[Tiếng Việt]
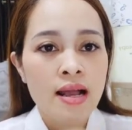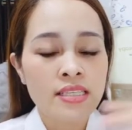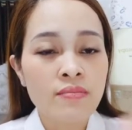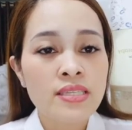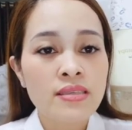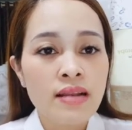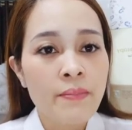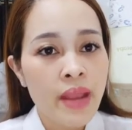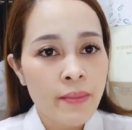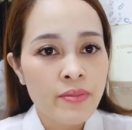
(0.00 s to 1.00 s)
trong cái giới
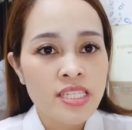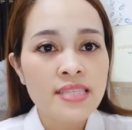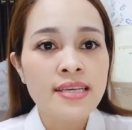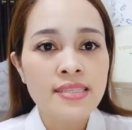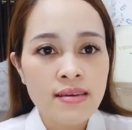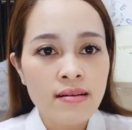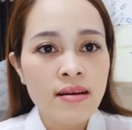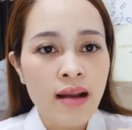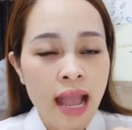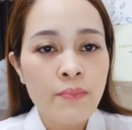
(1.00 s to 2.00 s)
làm đẹp ở trên thế giới
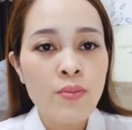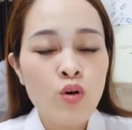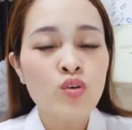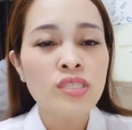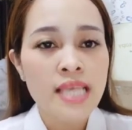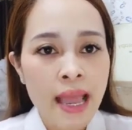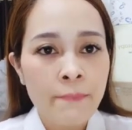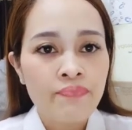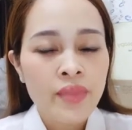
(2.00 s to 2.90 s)
ở 21 quốc gia.